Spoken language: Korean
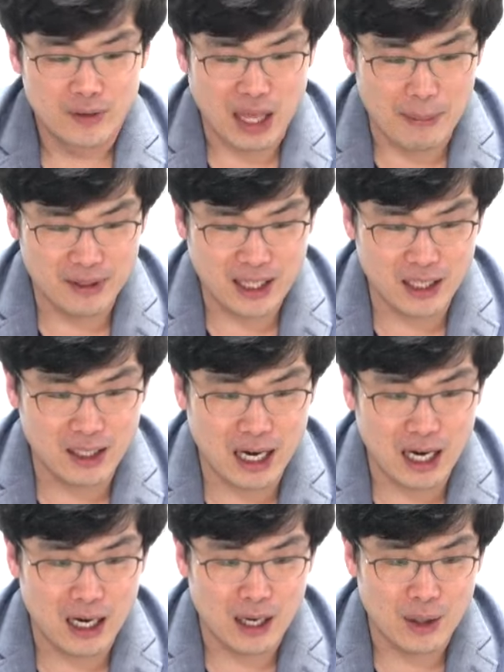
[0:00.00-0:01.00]

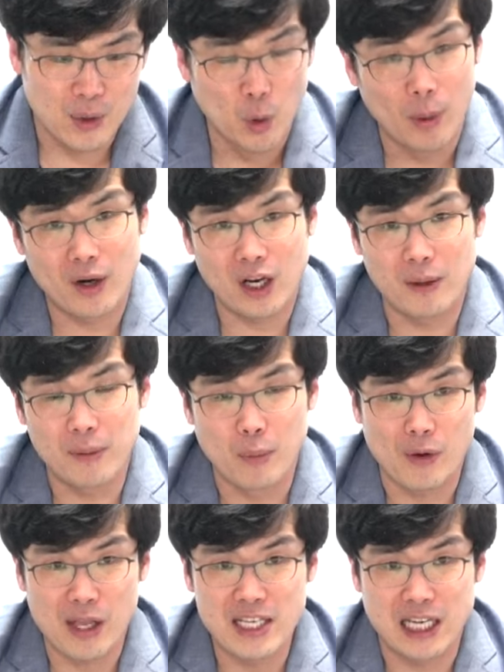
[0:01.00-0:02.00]
데메테르가 로마로 가면
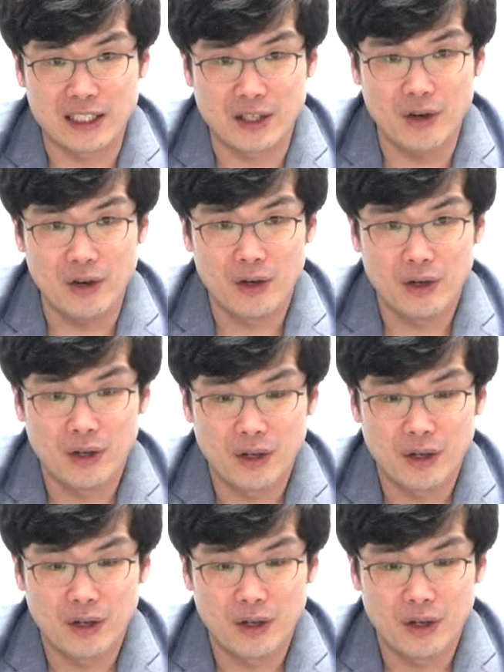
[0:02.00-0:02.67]
뭐가 되는지 아세요?